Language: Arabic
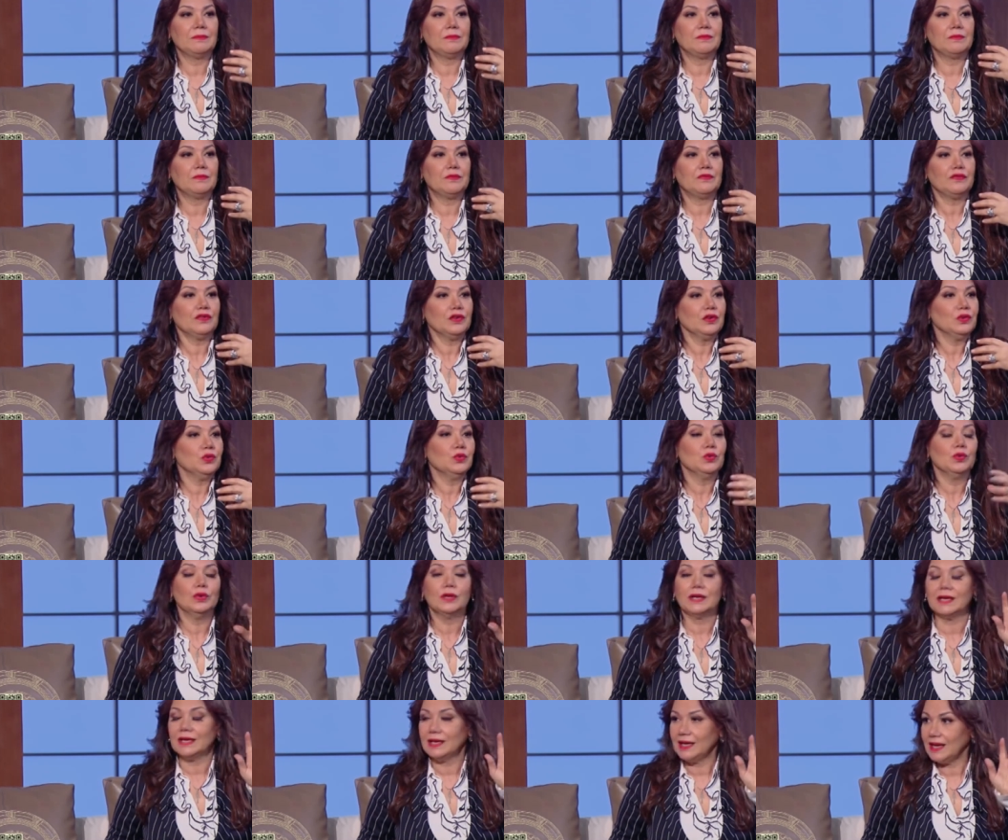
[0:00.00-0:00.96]
في
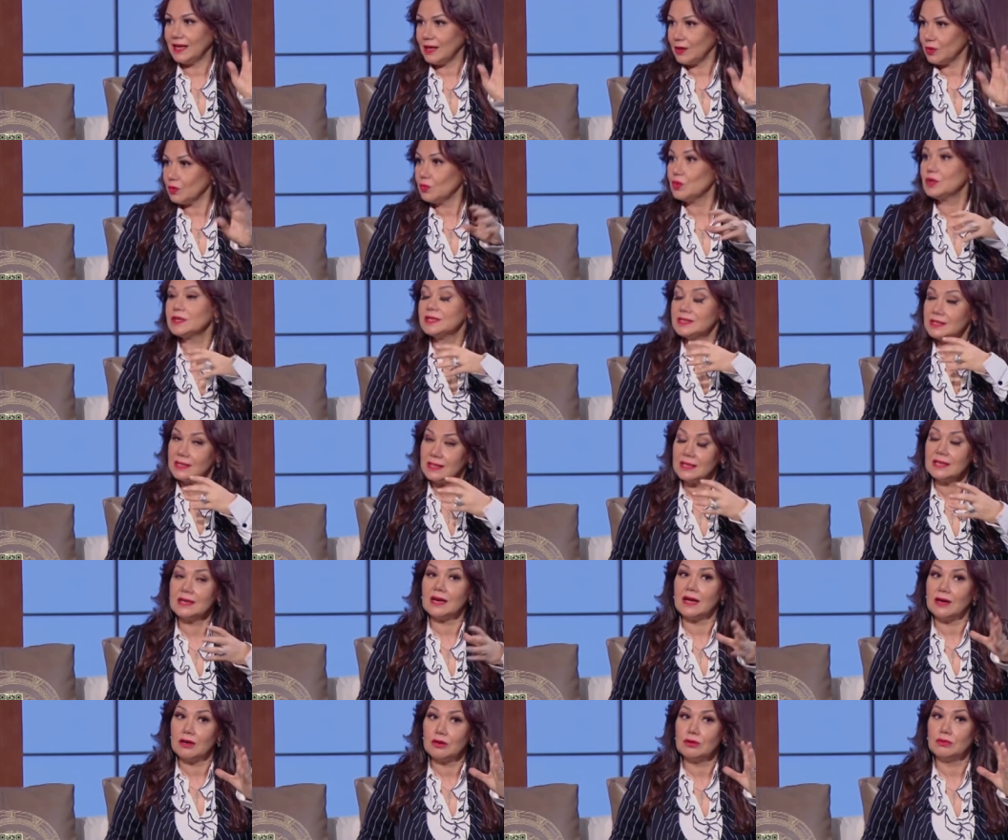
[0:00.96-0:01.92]
نور الله
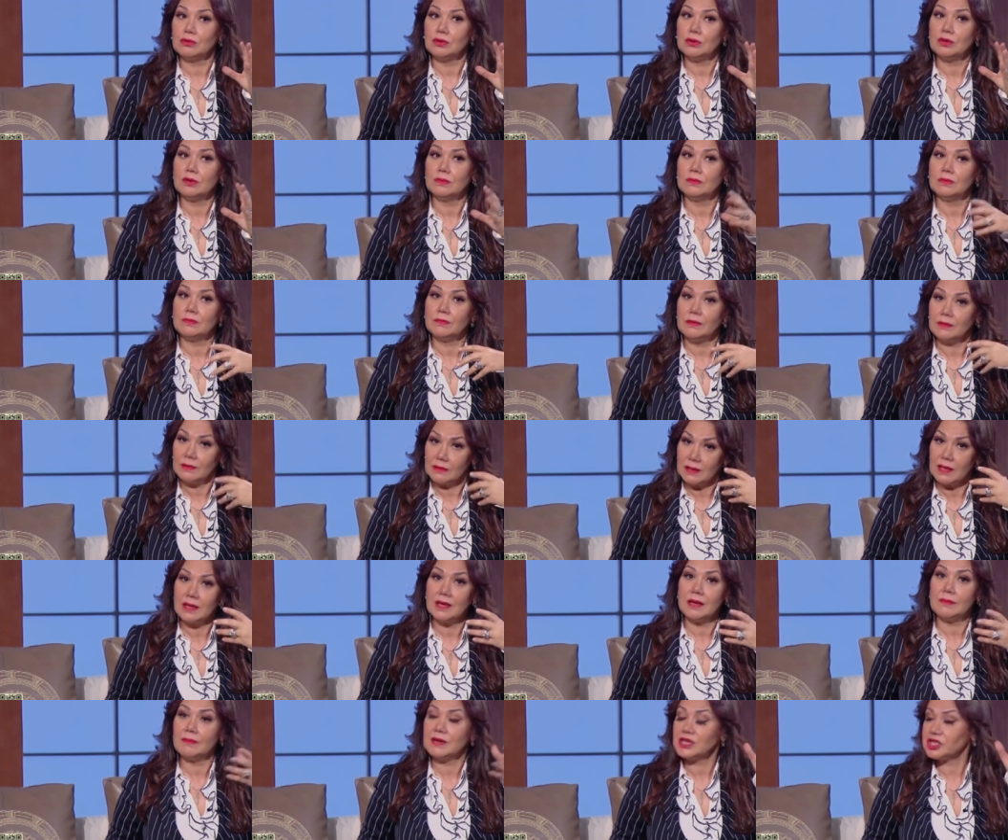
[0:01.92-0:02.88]
وكتير اقول لهم بس انت
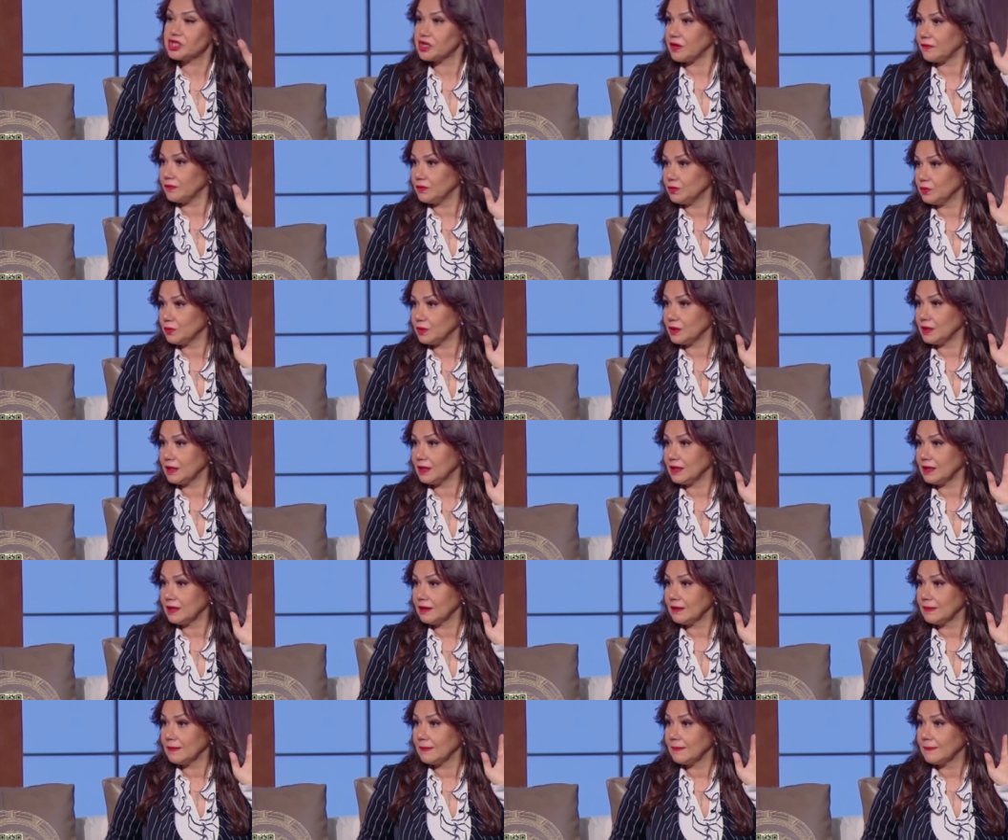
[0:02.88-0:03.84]
انا ماشيه في نور
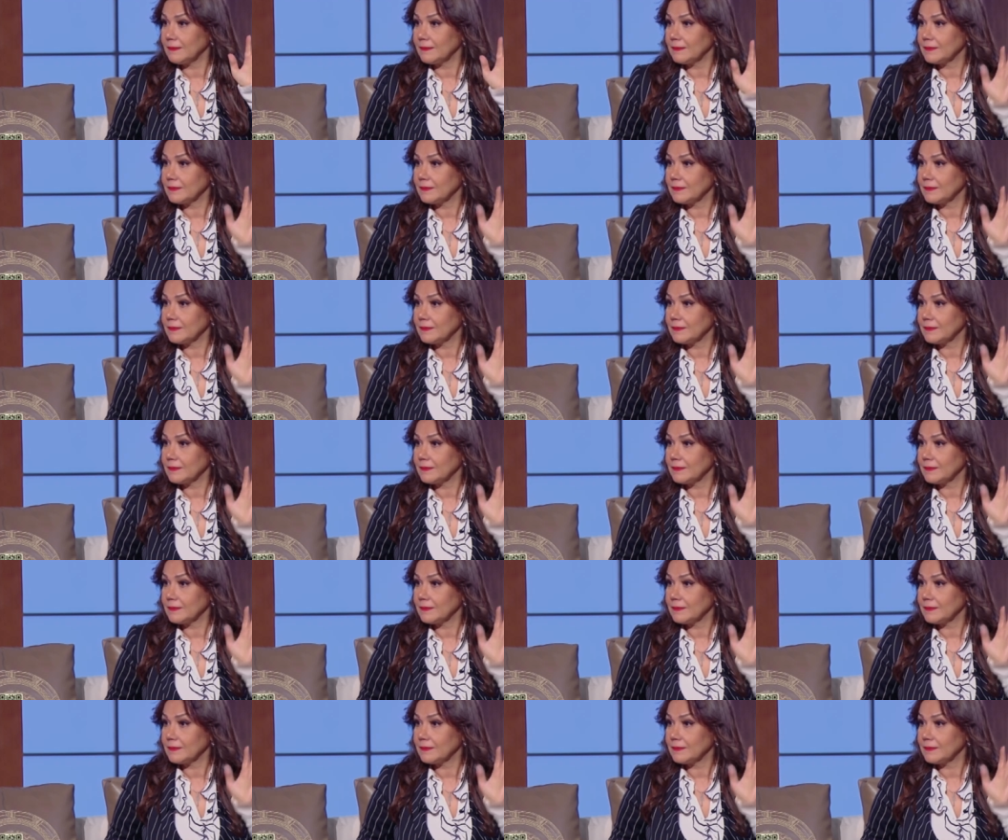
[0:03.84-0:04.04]
الله بس انت